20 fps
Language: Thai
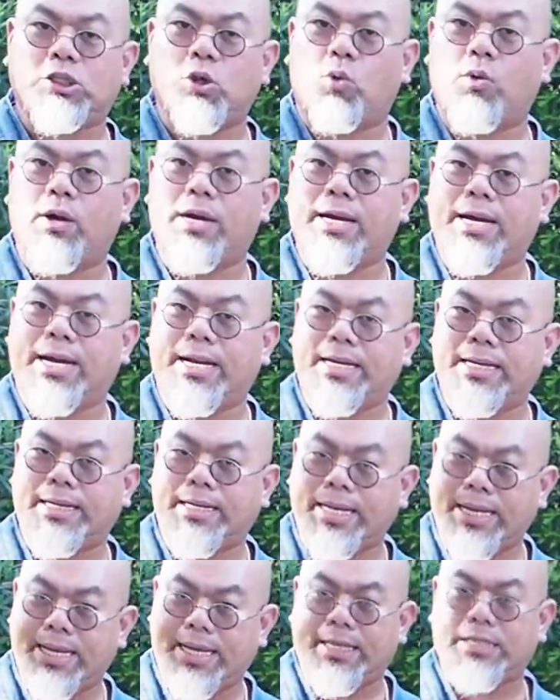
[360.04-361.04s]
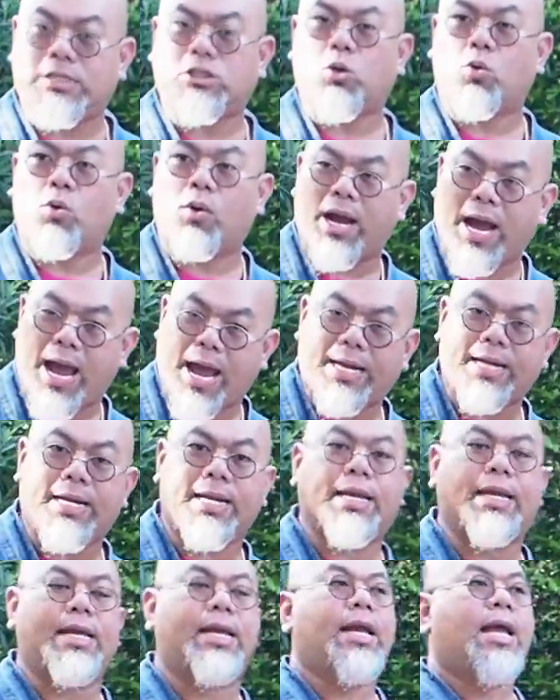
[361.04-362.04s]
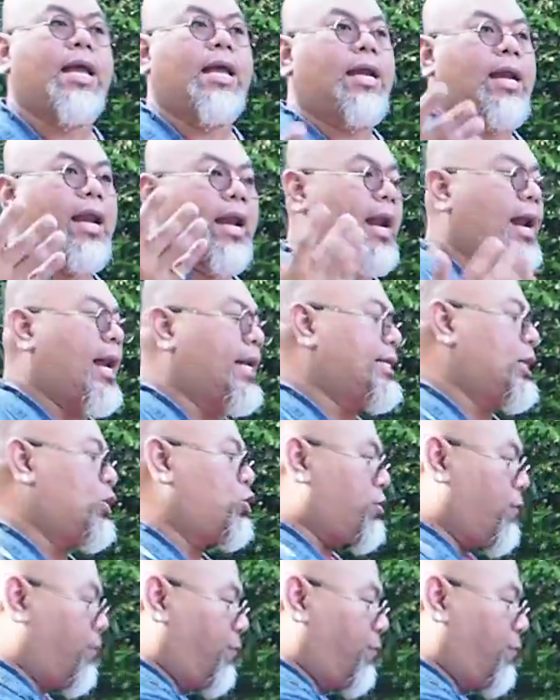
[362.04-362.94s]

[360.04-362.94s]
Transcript: ส่งเงินดีส่งงานดีดังนั้นอาจารย์ก็